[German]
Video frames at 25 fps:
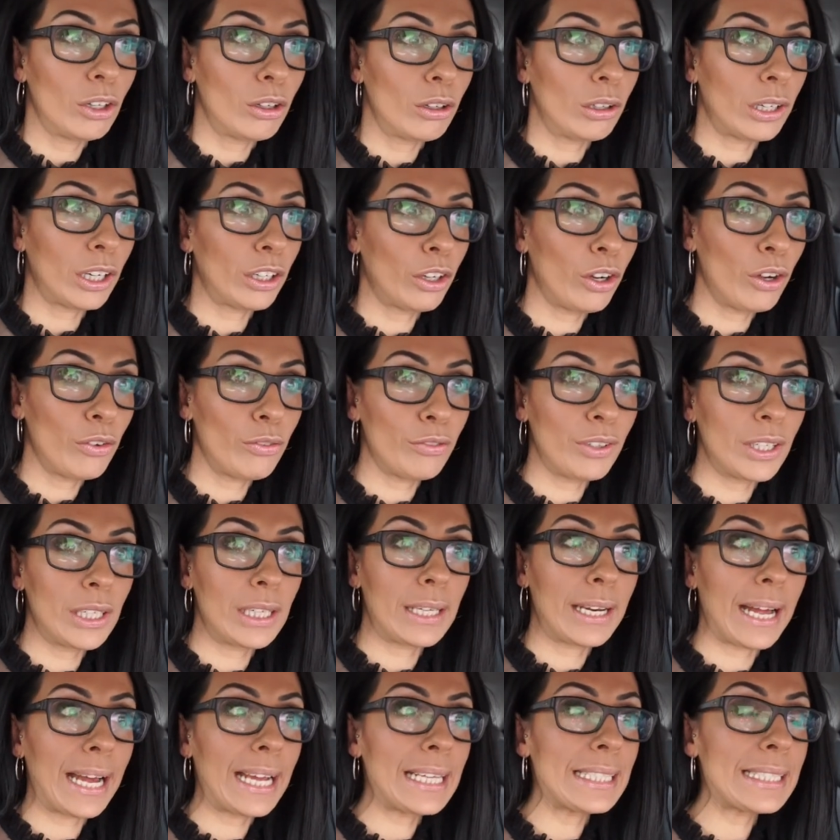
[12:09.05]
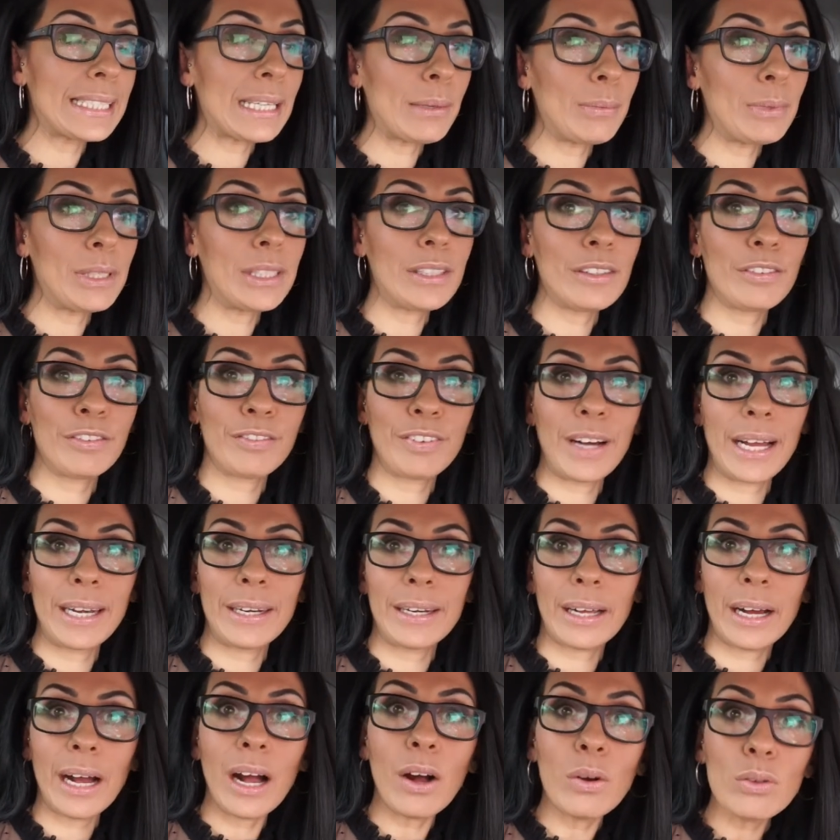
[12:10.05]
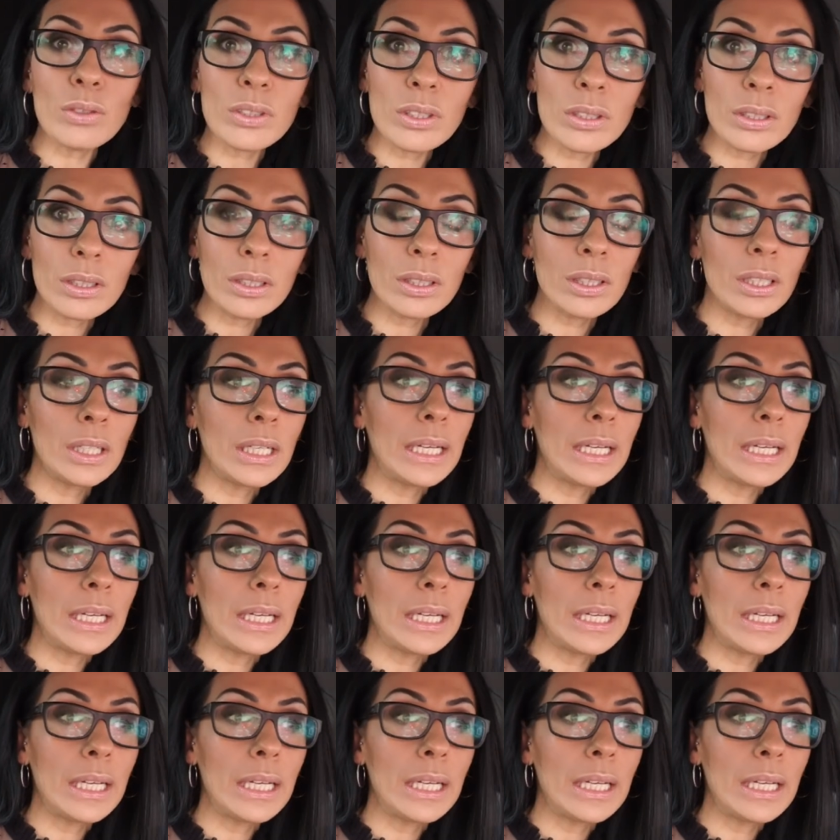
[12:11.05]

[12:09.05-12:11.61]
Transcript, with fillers: Und dann können wir den einsammeln, fahren nach Hause.